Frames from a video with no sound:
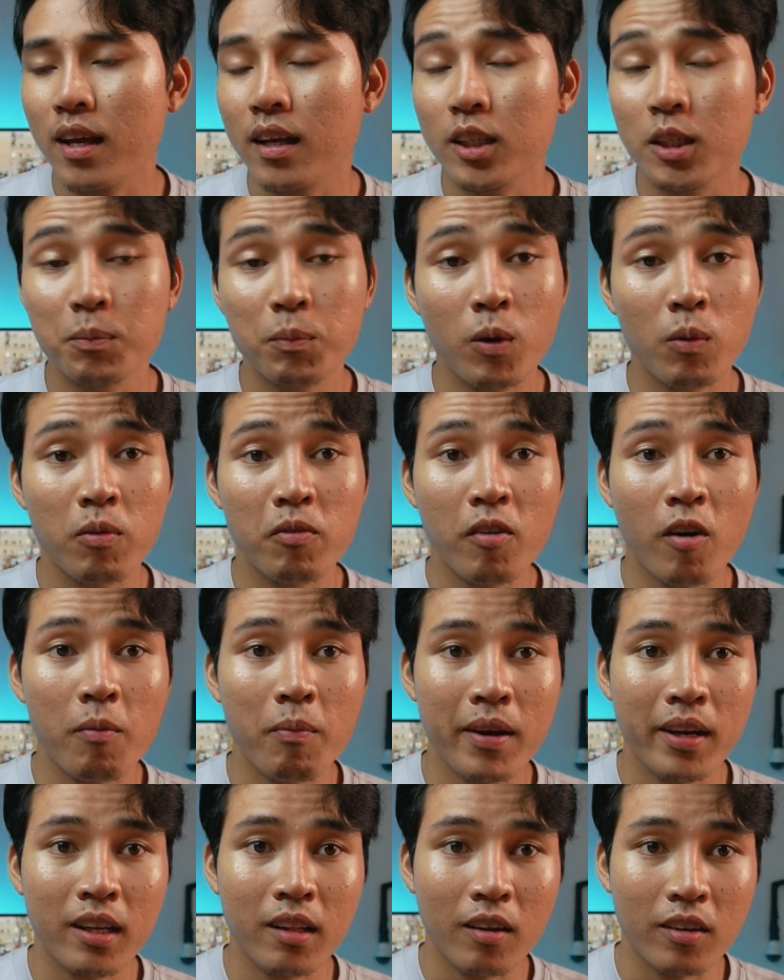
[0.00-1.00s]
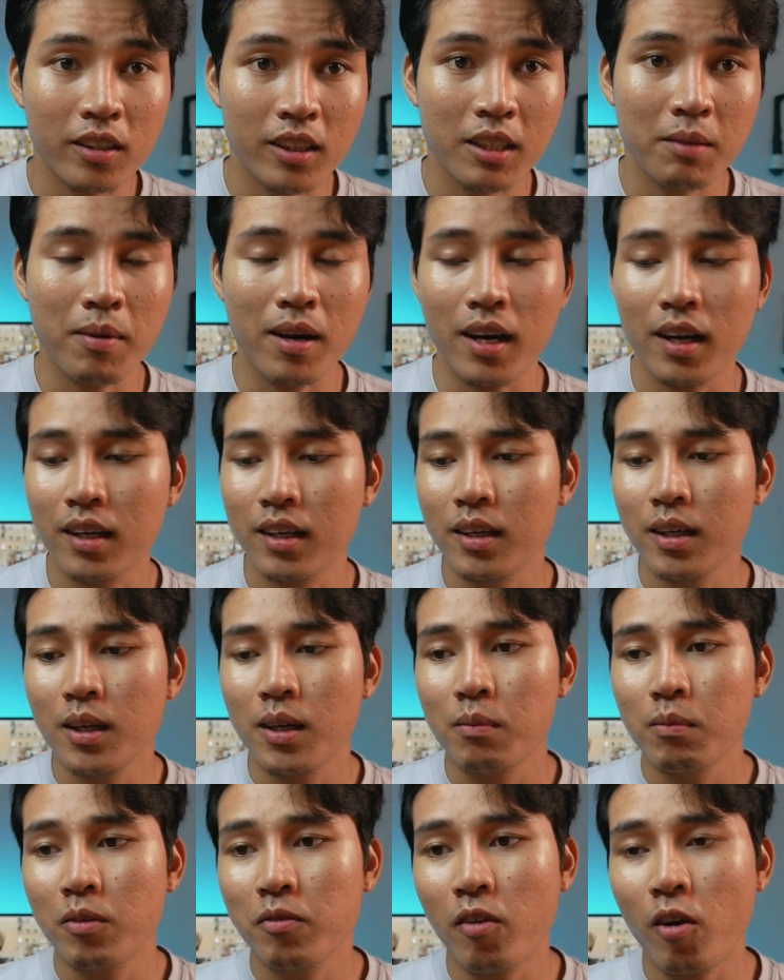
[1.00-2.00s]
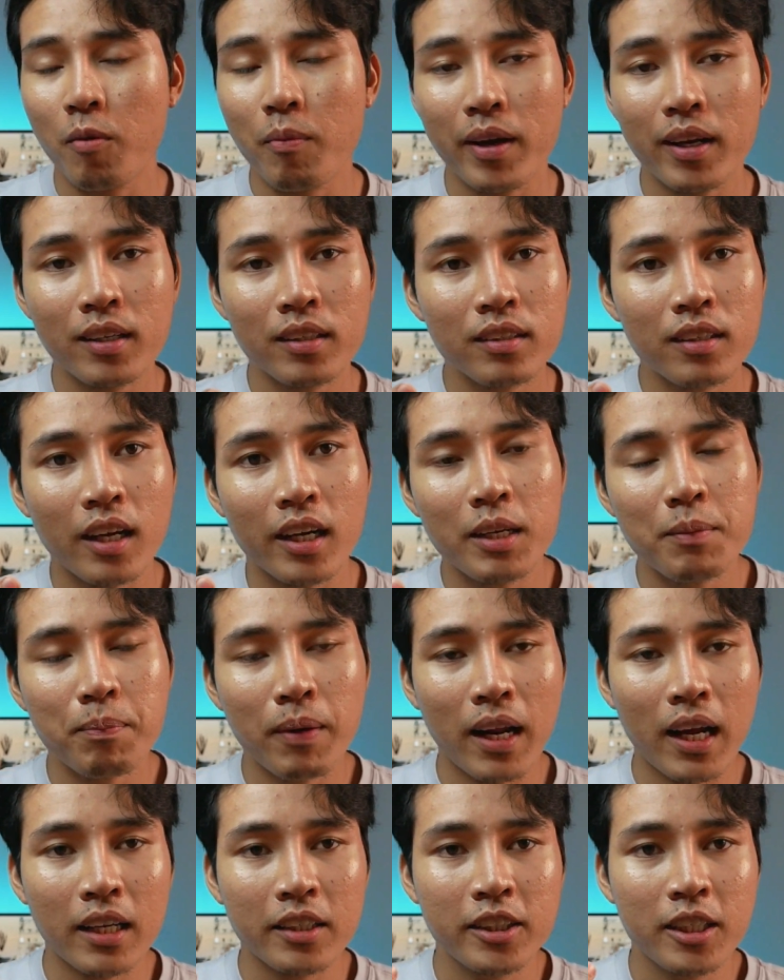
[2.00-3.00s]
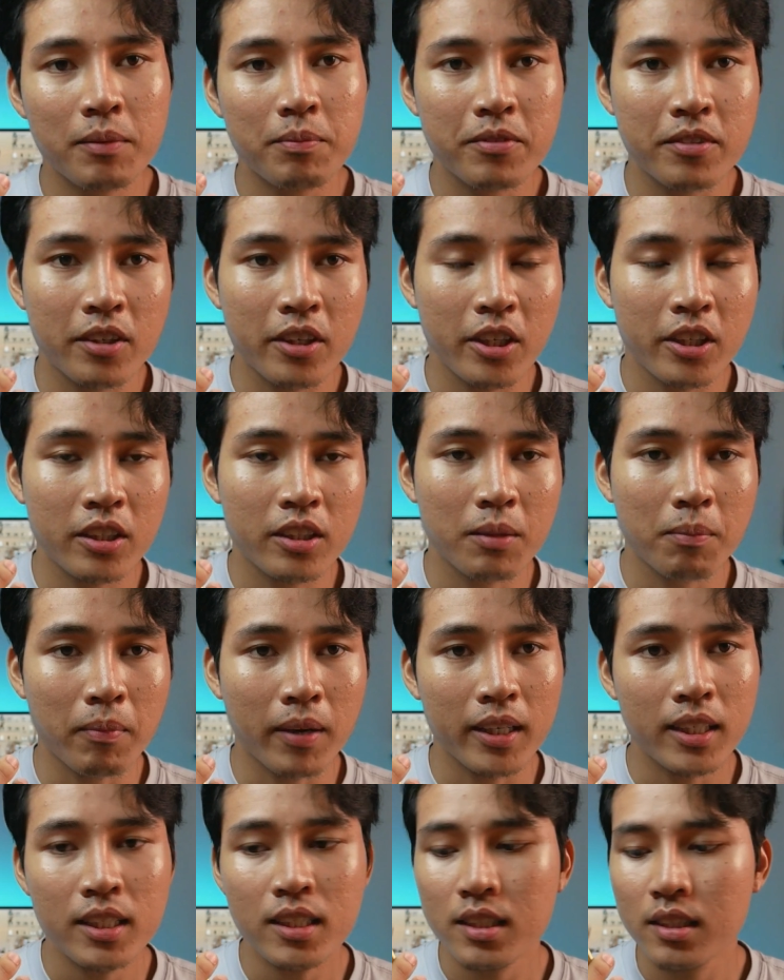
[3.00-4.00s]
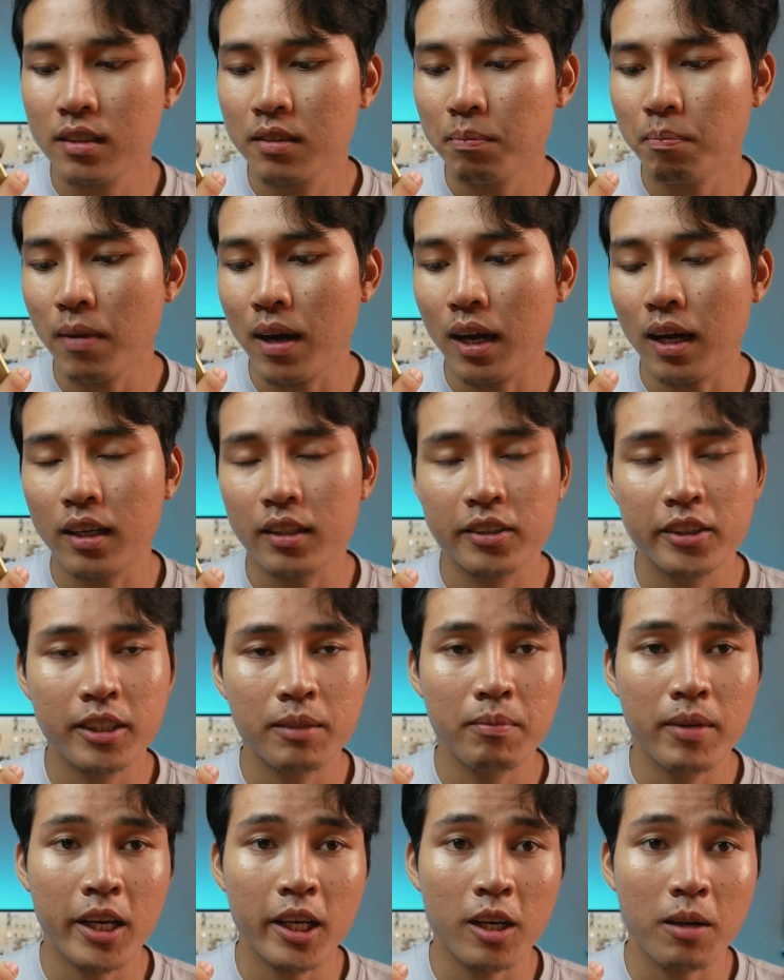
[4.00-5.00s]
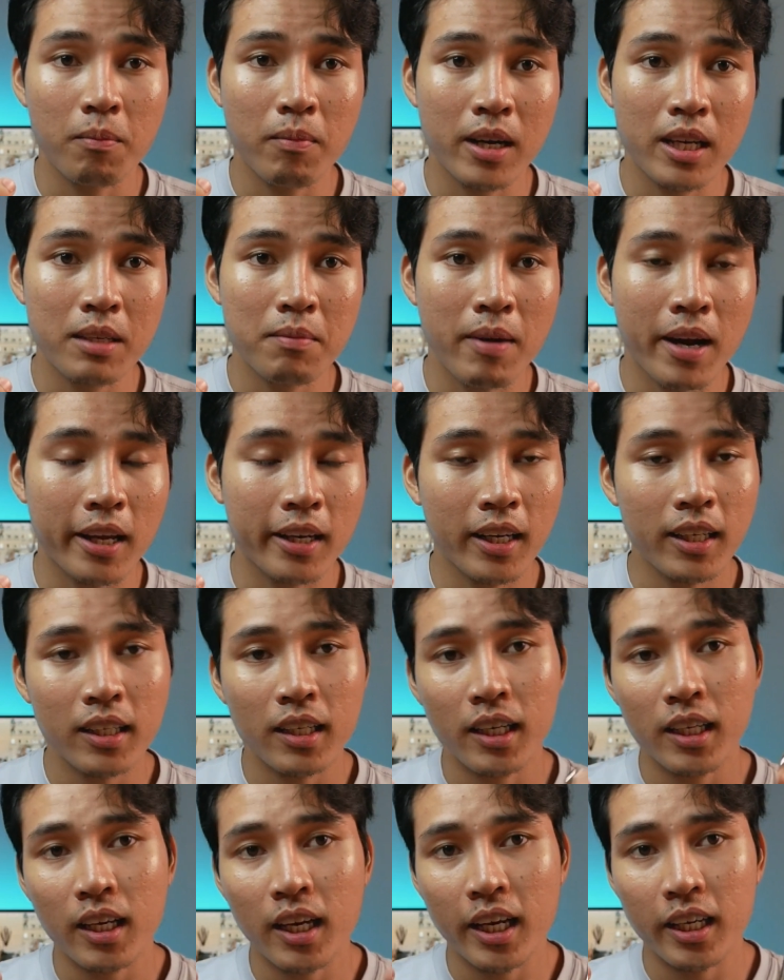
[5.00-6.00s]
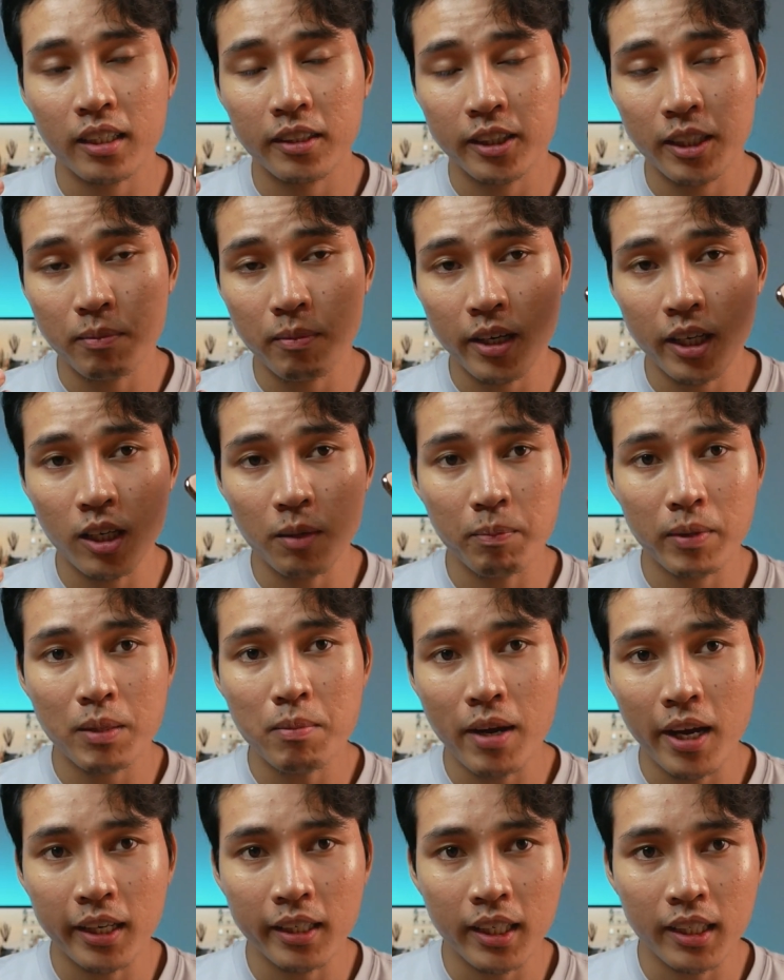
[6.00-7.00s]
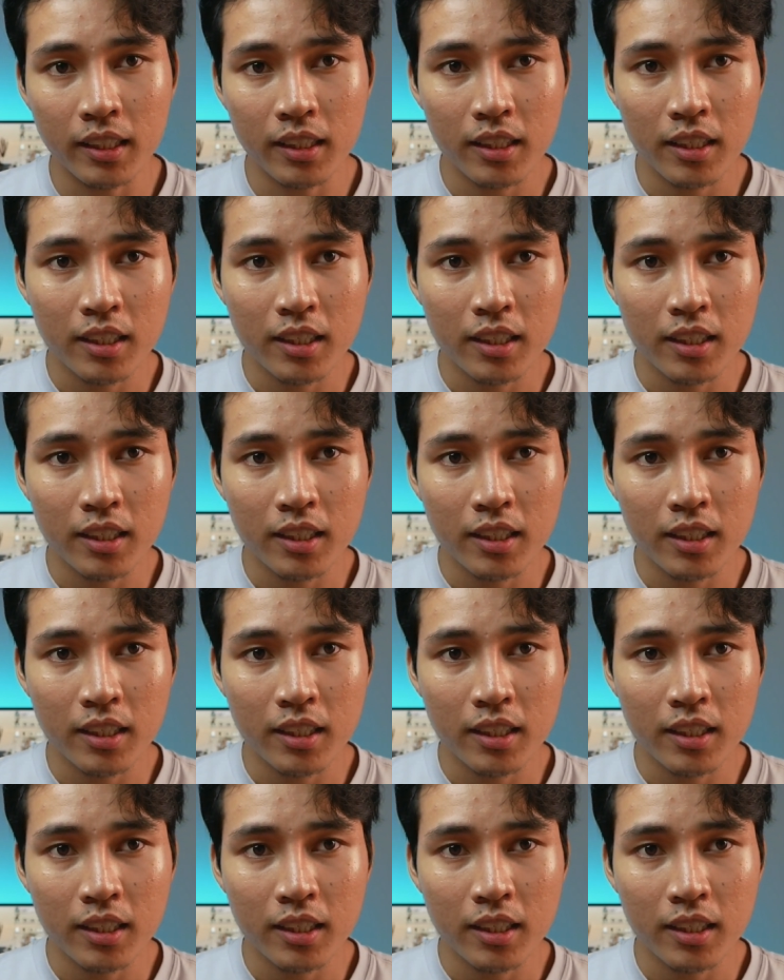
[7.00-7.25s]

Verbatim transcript: chẳng bộ performance nó cái này bà performance anh ấy pra chip series mấy bà chip A đã bay bài này anh ấy chip A đã bay bài này